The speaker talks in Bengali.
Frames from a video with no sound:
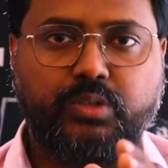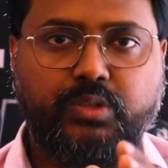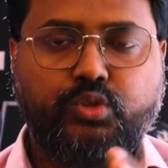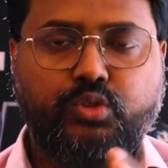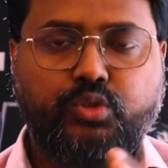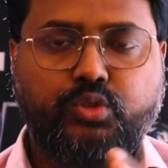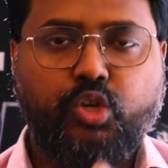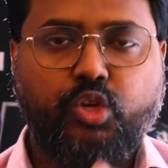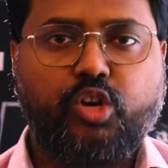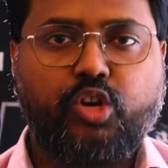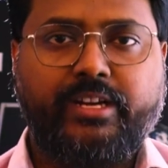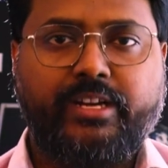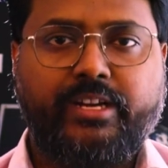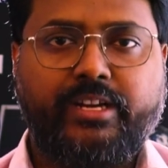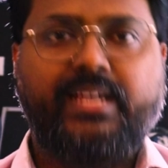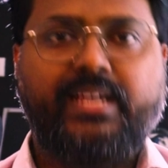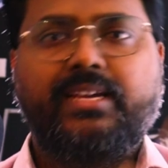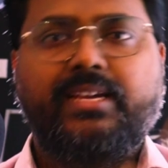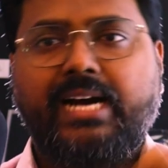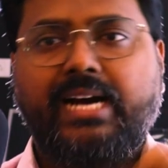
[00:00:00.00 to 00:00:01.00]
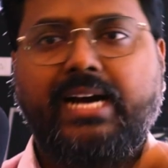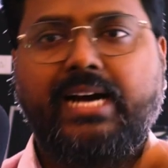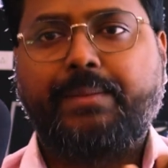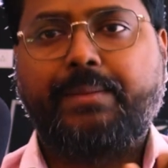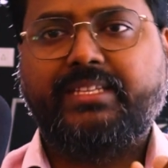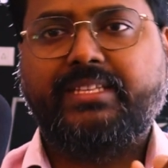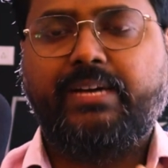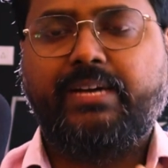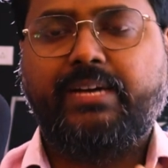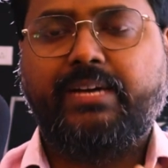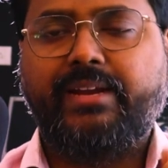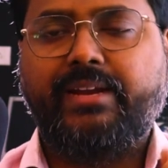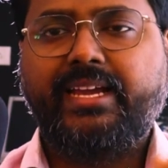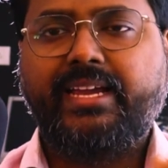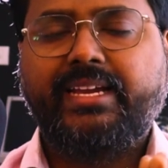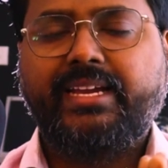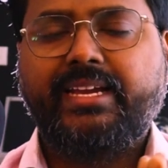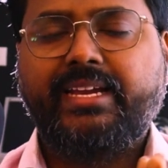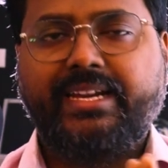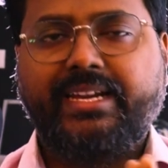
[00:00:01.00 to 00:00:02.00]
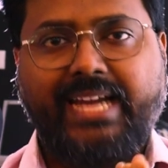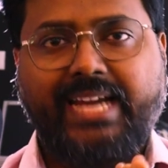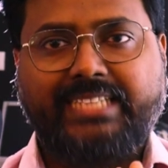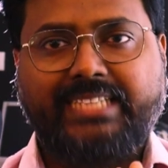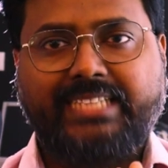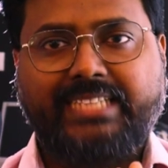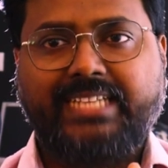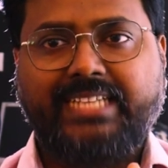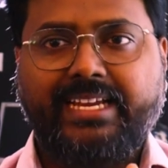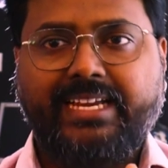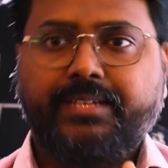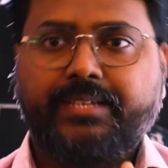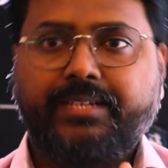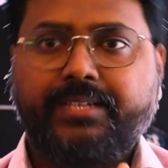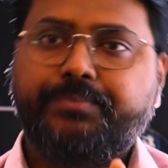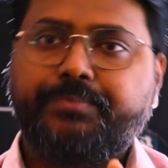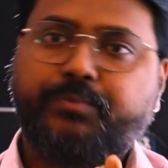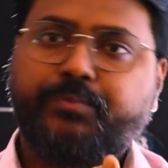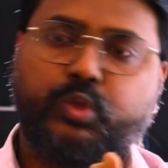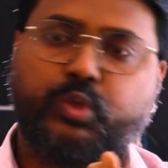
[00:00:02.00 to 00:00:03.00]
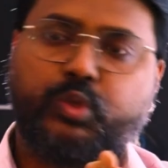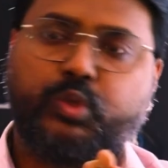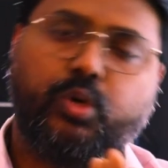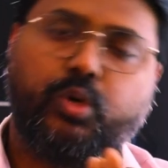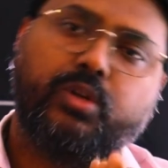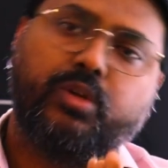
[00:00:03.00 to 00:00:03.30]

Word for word: জলীয় কণা আপনার দেওয়ালে না যায় তো